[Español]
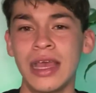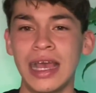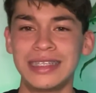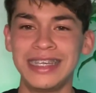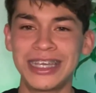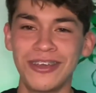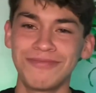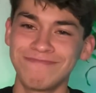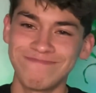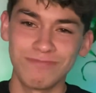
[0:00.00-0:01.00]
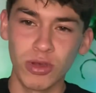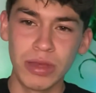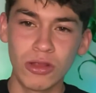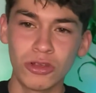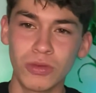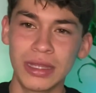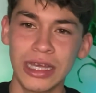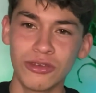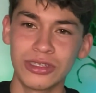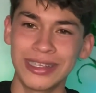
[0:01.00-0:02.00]
Así que ponme en los
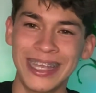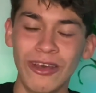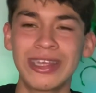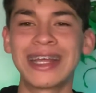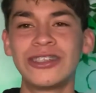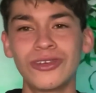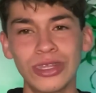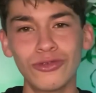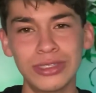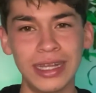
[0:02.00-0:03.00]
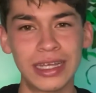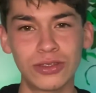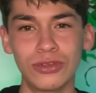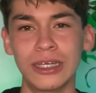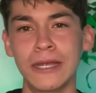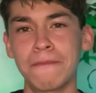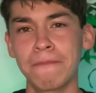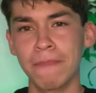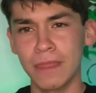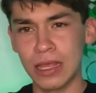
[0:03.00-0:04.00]
comentarios qué otra canción te gustaría que escuchara.
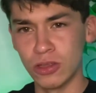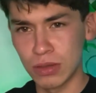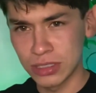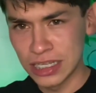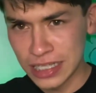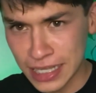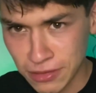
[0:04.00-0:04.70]
Nos vemos en el siguiente